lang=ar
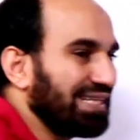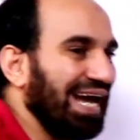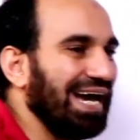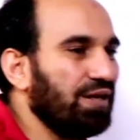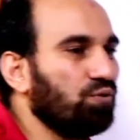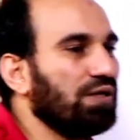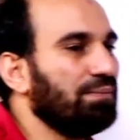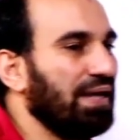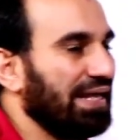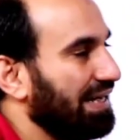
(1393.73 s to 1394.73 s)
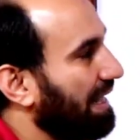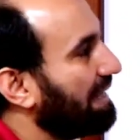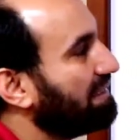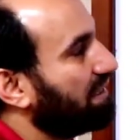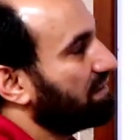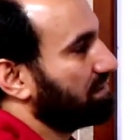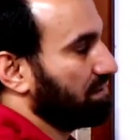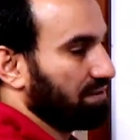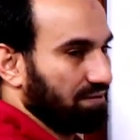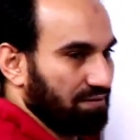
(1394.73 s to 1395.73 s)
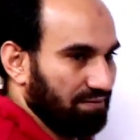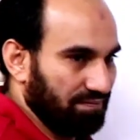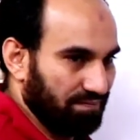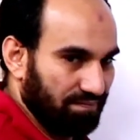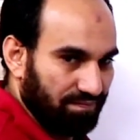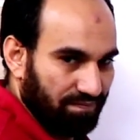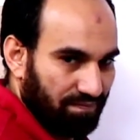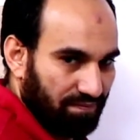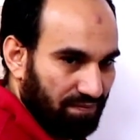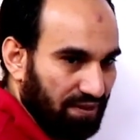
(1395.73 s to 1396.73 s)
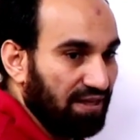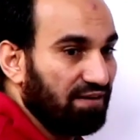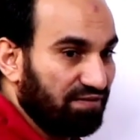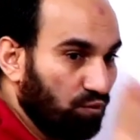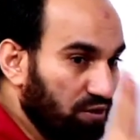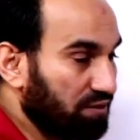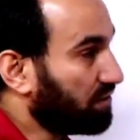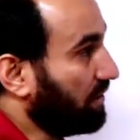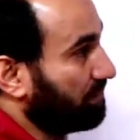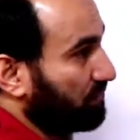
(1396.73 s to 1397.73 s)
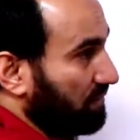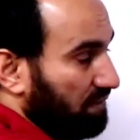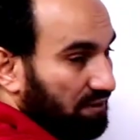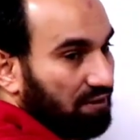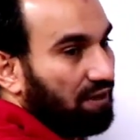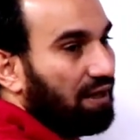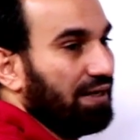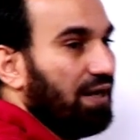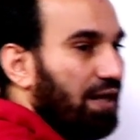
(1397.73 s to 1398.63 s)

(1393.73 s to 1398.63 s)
التحلل المائي لاي استر في وسط حمضي يطلع لي